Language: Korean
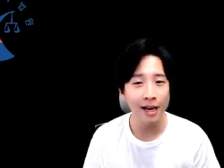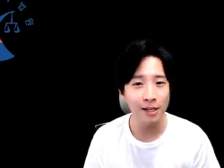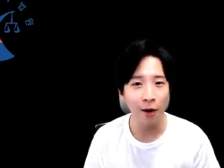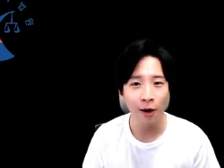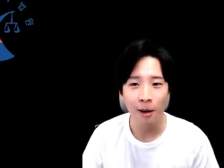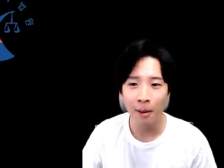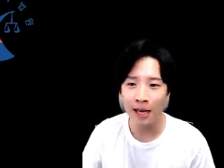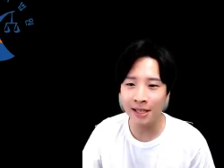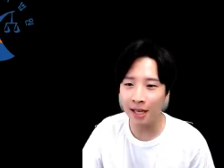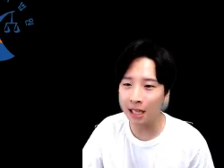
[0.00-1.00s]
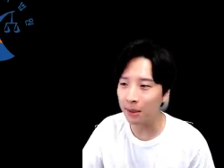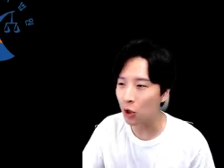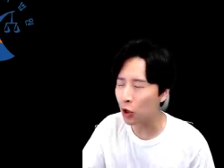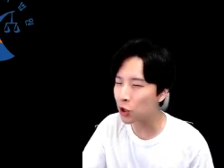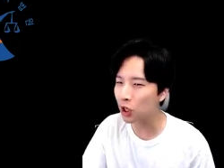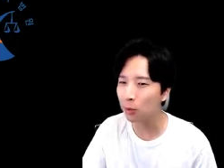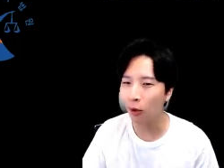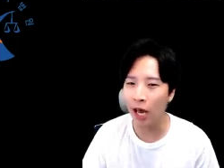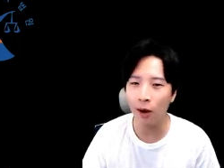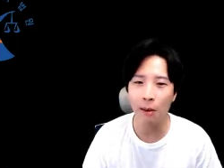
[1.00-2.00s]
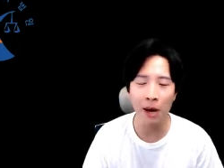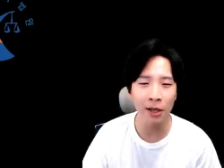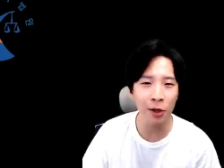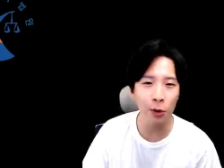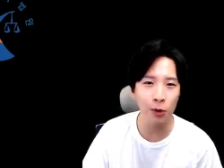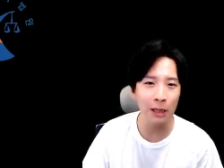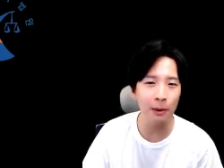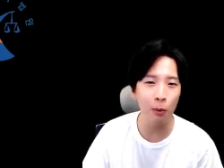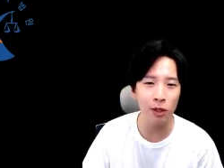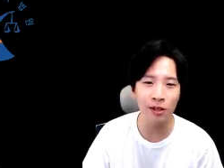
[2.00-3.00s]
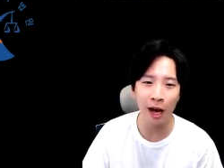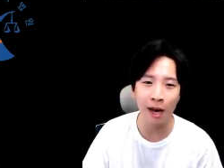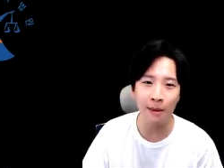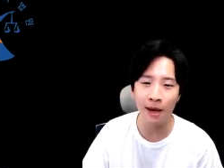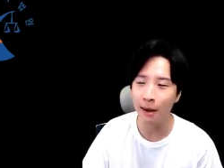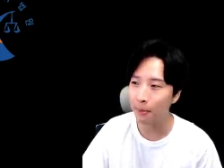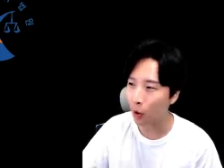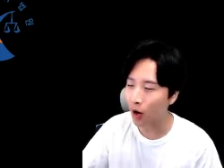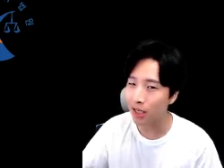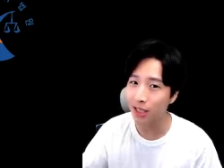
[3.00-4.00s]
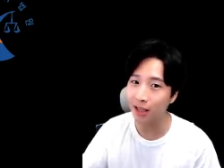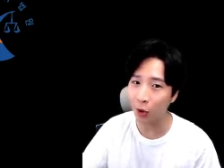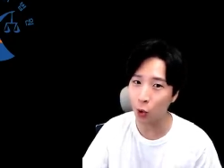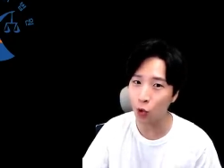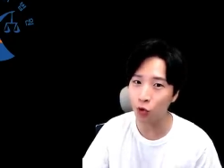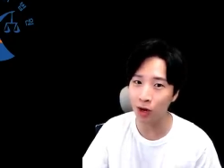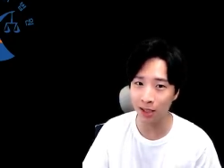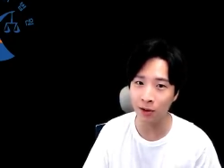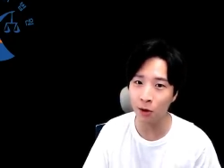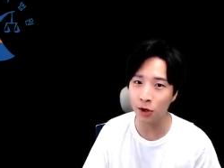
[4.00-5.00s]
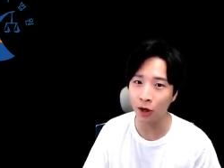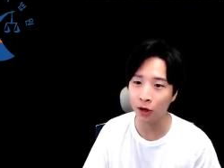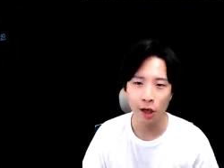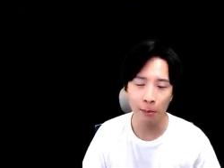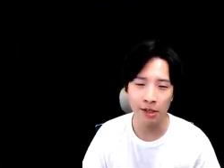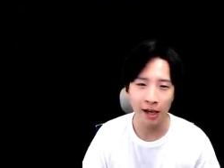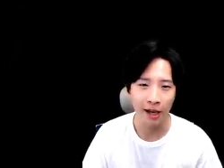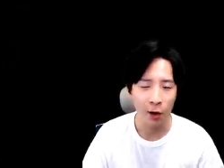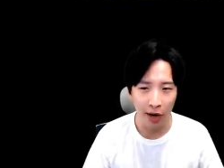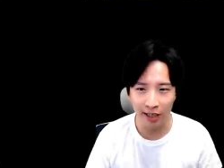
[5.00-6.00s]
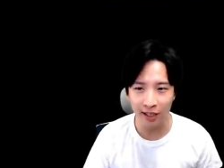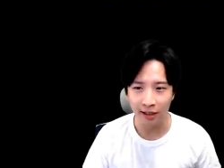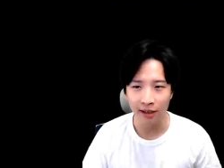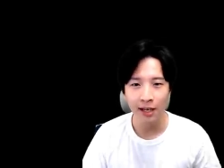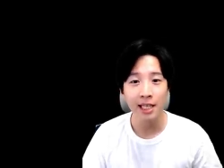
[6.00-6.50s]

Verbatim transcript: 해서 판사님이 여기저기 뭐 해외 판결도 살펴보신 다음에 몇 가지를 딱 요구를 하신 거죠. 첫 번째, 획득.